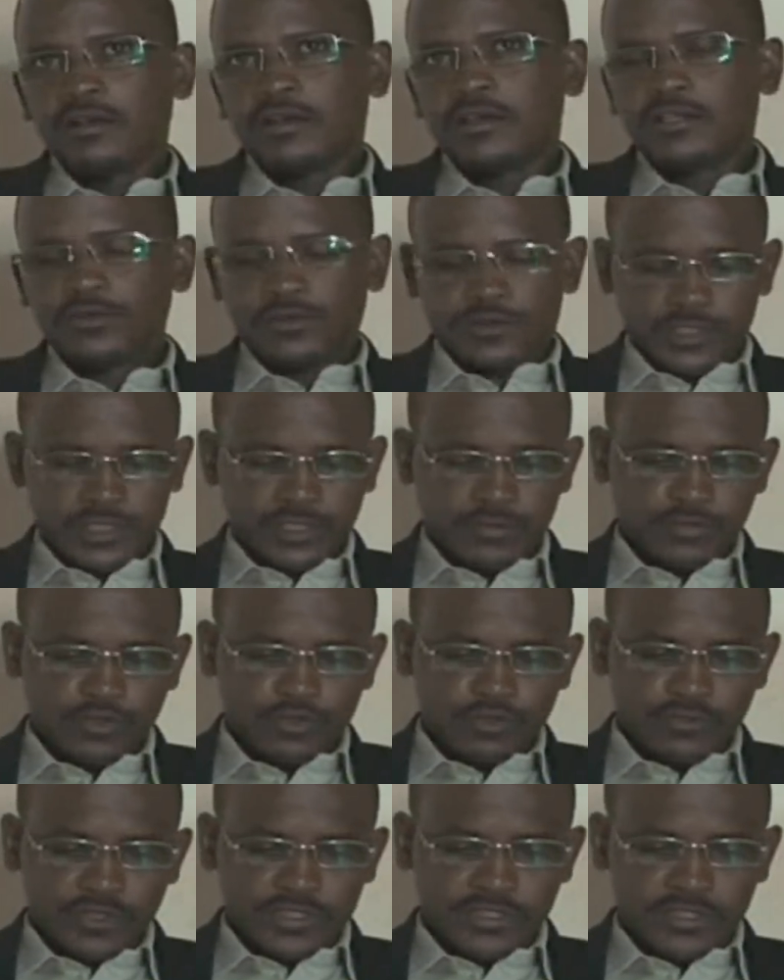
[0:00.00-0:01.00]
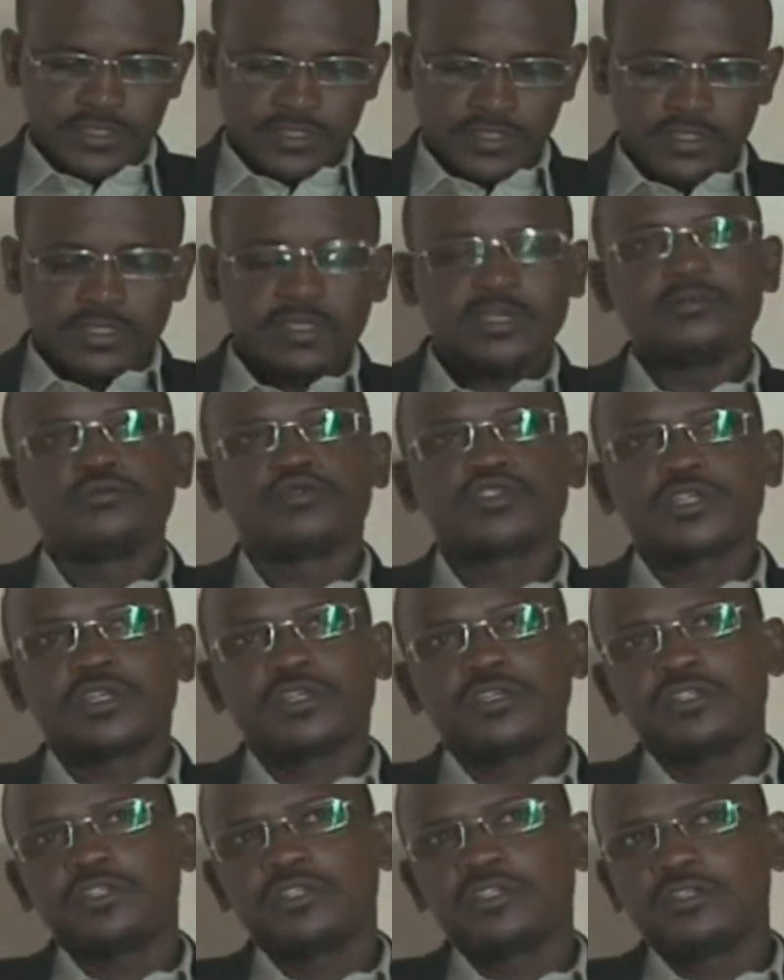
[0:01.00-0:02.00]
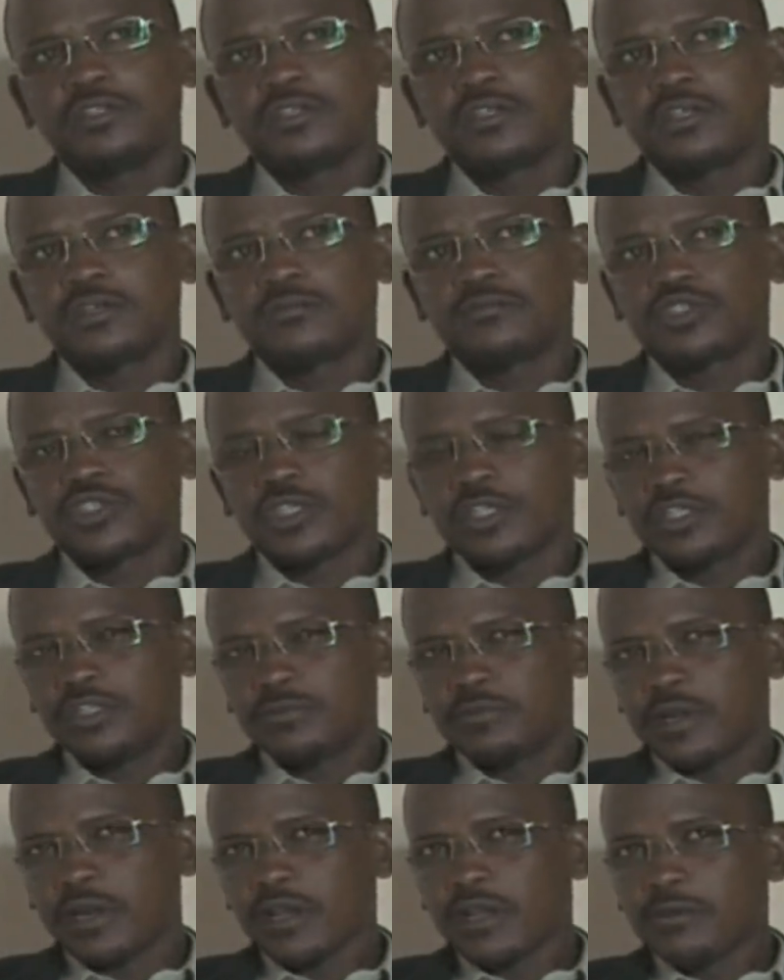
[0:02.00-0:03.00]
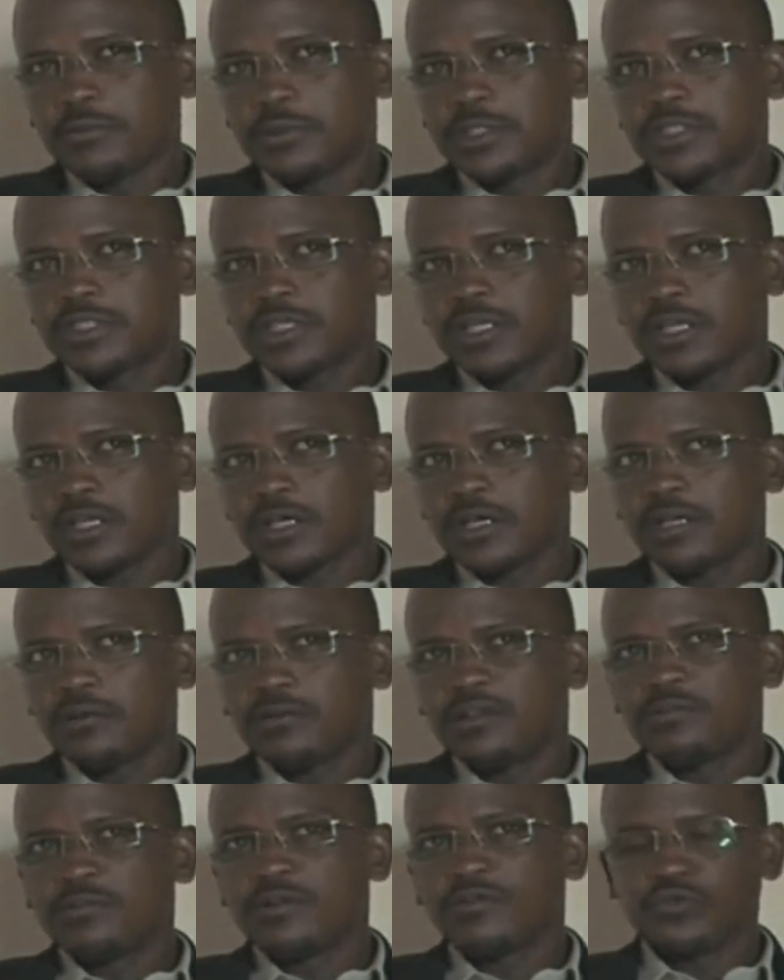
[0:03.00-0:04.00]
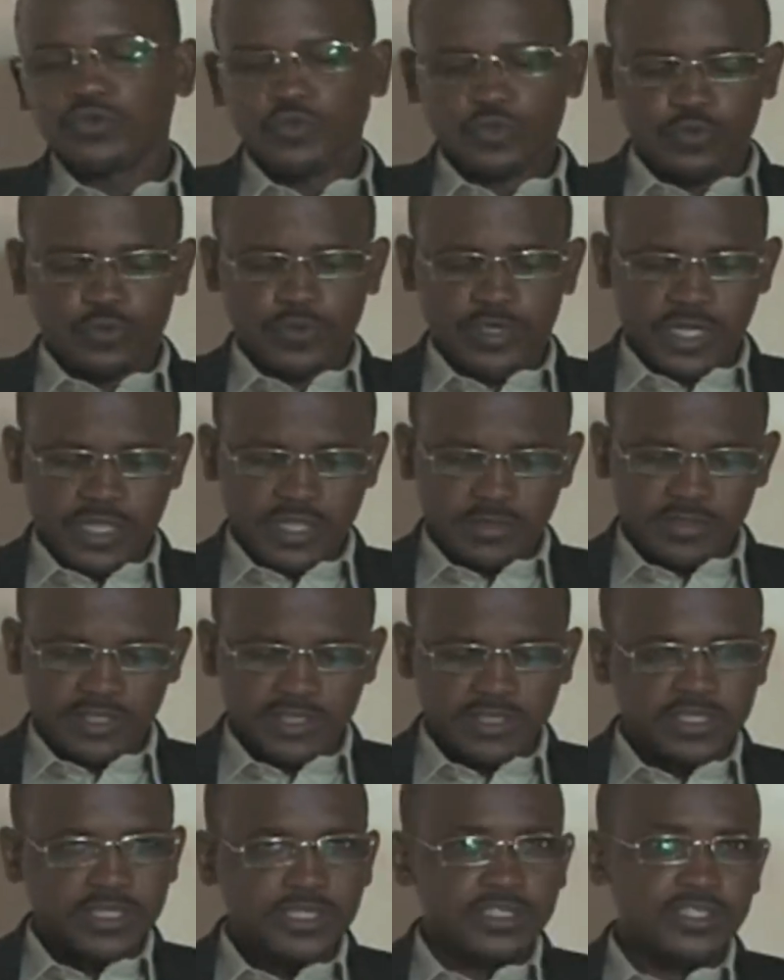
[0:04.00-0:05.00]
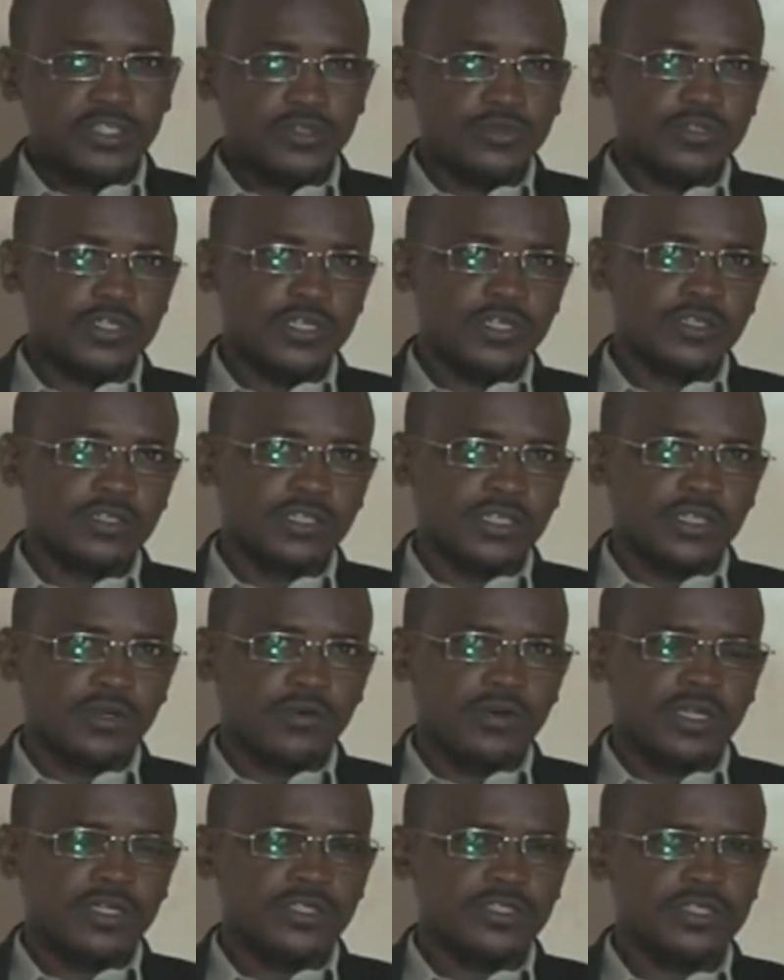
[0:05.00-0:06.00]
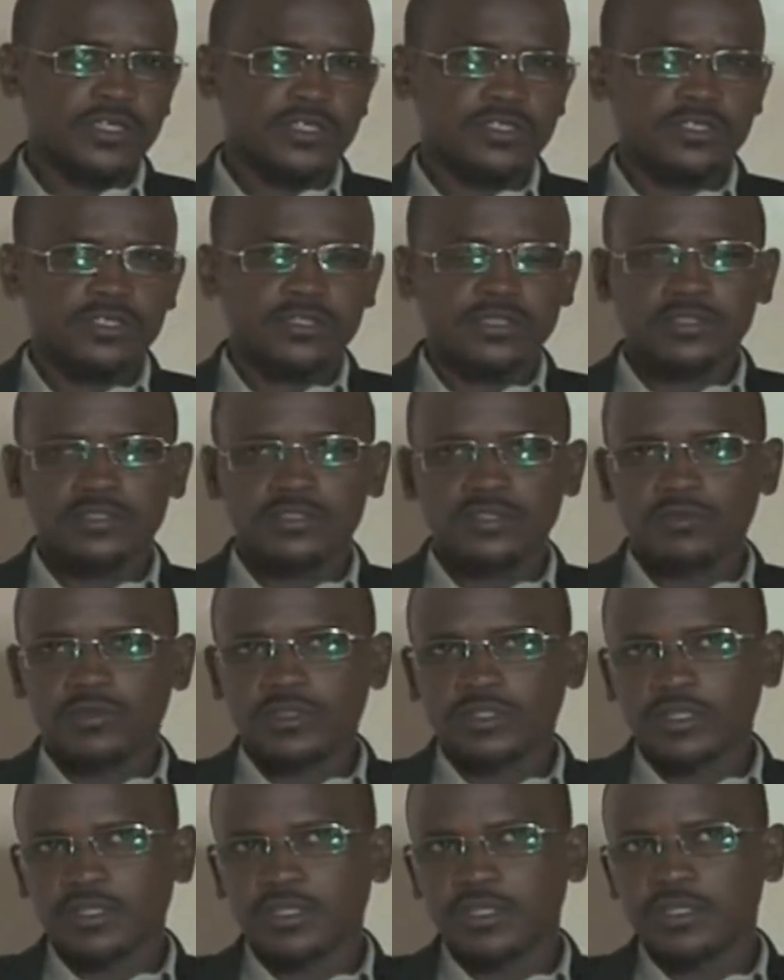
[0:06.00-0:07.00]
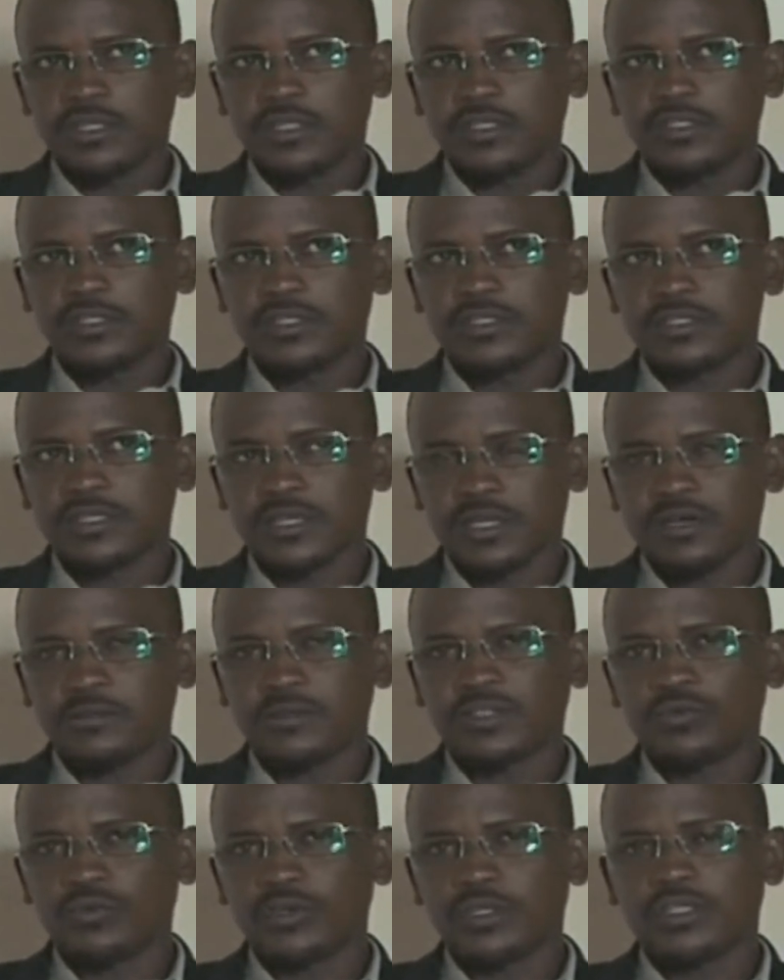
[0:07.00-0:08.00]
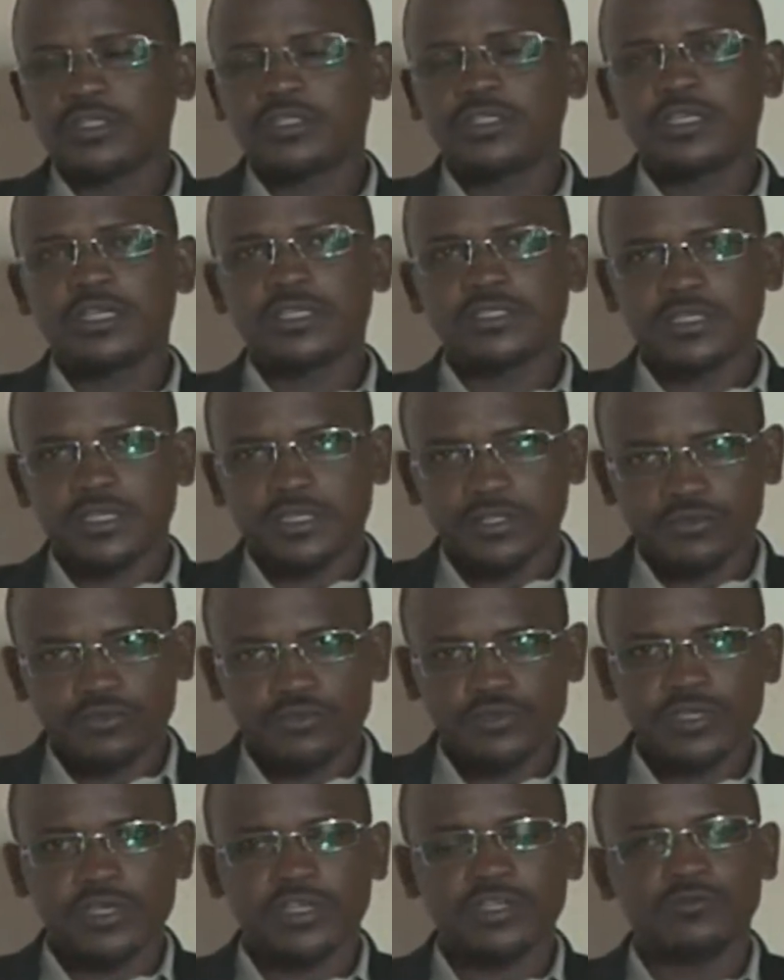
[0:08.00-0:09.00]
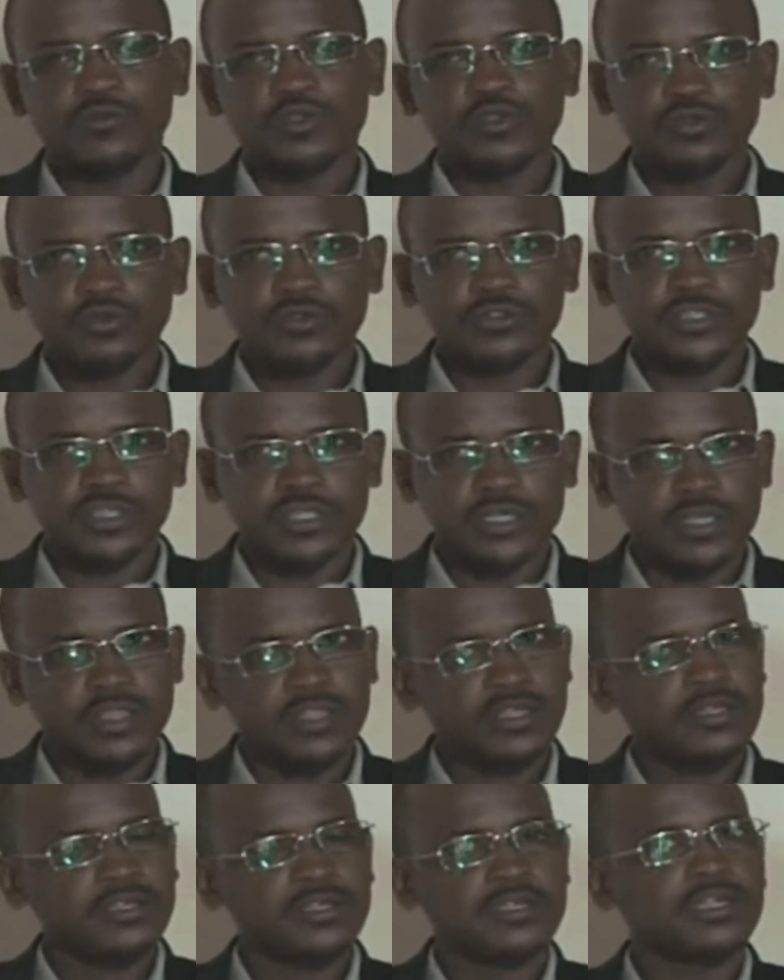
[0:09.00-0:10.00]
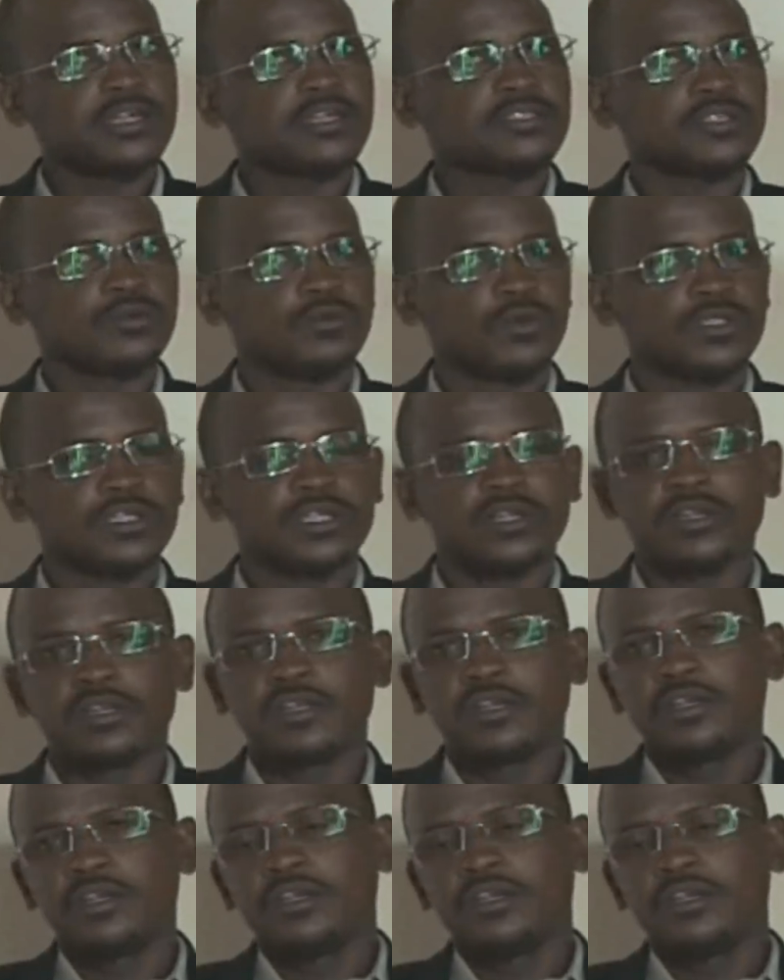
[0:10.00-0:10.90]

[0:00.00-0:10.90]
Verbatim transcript: اهلا وسهلا بكم الساده المشاهدين مشاهدي برنامج القلب المفتوح والذي من خلاله نسلط الضوء على الشخصيات الوطنيه التي ساهمت والتي لا زالت تساهم وتعطي الكثير لهذا الوطن